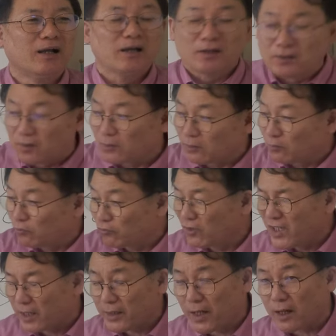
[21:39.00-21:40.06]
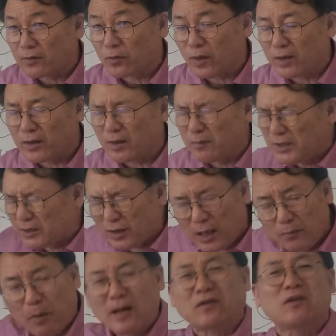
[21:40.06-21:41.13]
그것을 누구에게 약속했느냐면
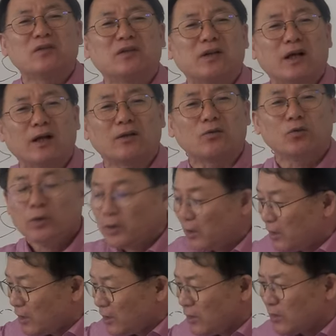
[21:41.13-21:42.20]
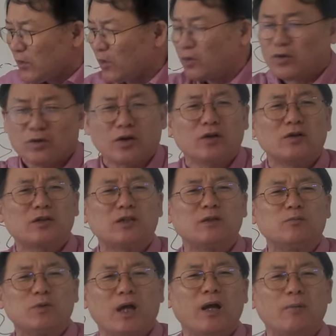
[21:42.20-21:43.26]
이스라엘 백성들에게도 여기서
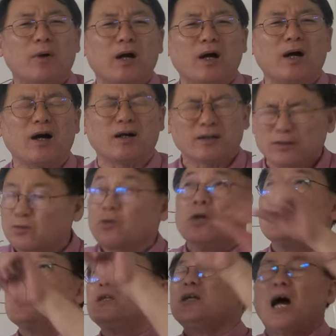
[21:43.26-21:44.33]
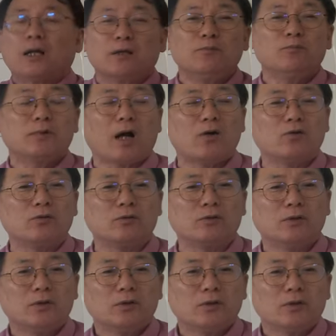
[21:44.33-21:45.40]
열심히 해봐. 이, 이
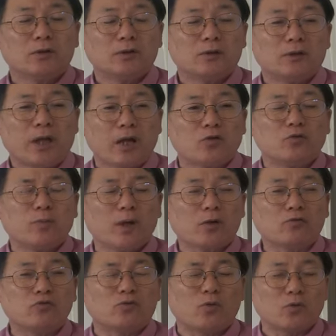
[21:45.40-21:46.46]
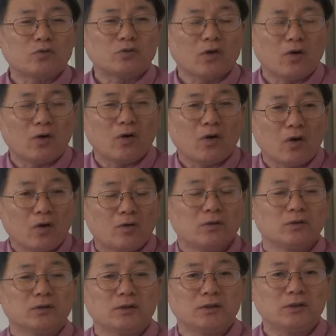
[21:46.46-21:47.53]
아름다운 애굽의
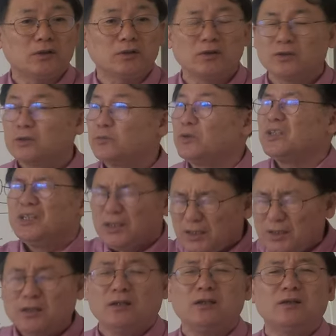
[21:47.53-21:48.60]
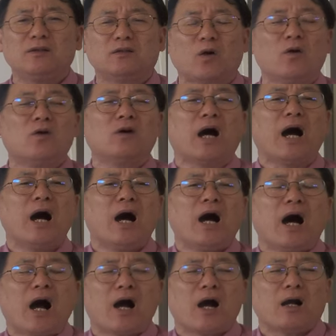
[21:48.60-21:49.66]
국고성이 지어지면 이성
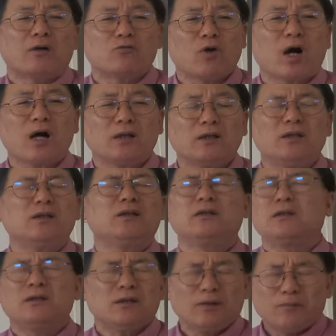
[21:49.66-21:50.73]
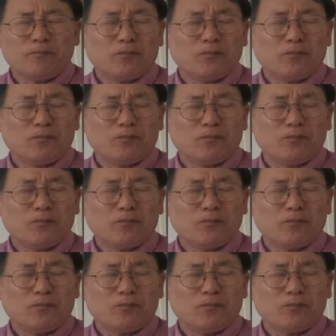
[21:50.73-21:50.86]
와이